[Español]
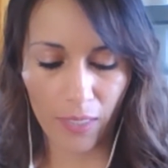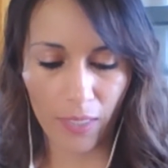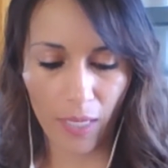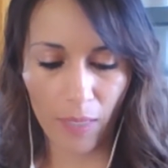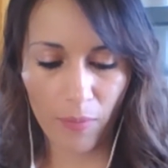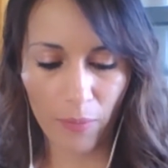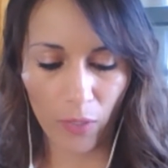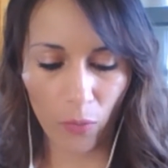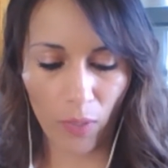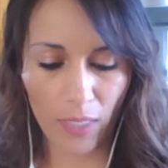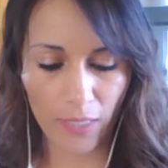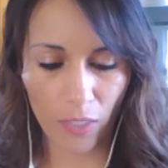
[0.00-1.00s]
Déjenme ver
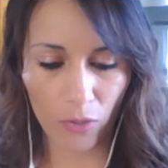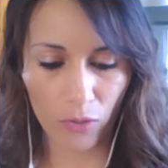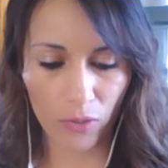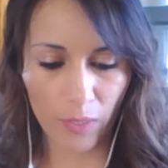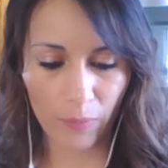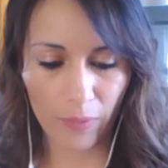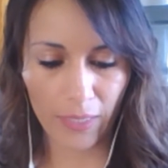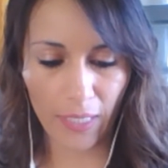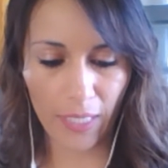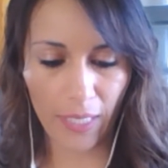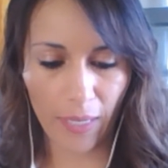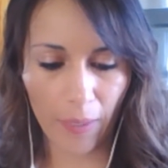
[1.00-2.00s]
cuál es el otro tip que
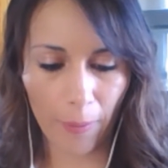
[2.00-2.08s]
tenía.